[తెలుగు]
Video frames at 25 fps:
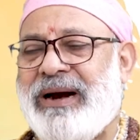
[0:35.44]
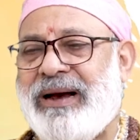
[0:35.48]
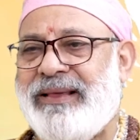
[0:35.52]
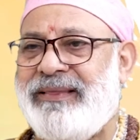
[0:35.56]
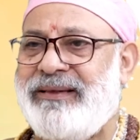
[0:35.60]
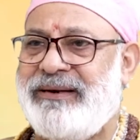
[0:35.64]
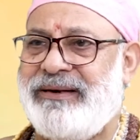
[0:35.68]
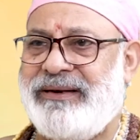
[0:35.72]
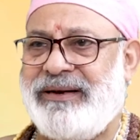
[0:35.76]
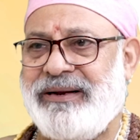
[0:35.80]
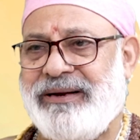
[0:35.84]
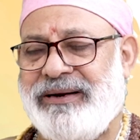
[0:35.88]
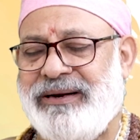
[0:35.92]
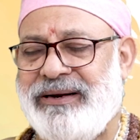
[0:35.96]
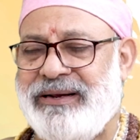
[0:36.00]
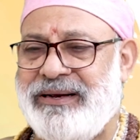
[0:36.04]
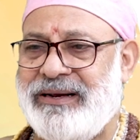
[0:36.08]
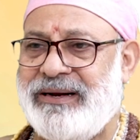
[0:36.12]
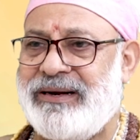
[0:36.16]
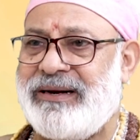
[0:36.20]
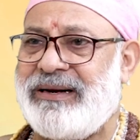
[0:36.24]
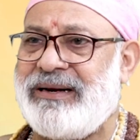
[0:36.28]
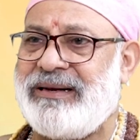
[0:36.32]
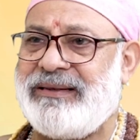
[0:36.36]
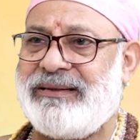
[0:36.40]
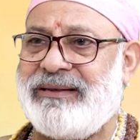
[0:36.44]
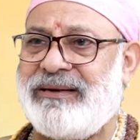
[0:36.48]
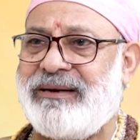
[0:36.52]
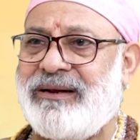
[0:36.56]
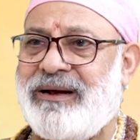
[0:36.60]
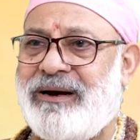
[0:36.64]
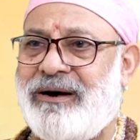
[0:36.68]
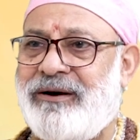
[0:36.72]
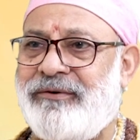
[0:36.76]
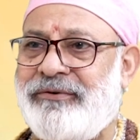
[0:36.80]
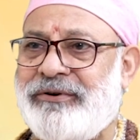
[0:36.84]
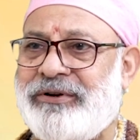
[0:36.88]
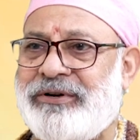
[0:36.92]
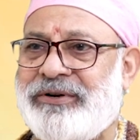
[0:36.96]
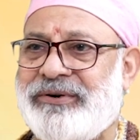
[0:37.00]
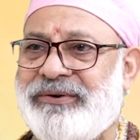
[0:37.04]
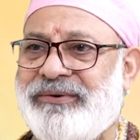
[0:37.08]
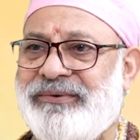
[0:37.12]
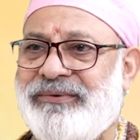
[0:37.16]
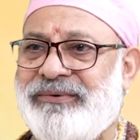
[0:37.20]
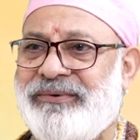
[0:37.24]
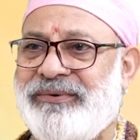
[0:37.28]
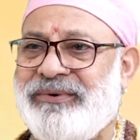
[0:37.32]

అది టెక్నికల్ రీజన్ కావచ్చు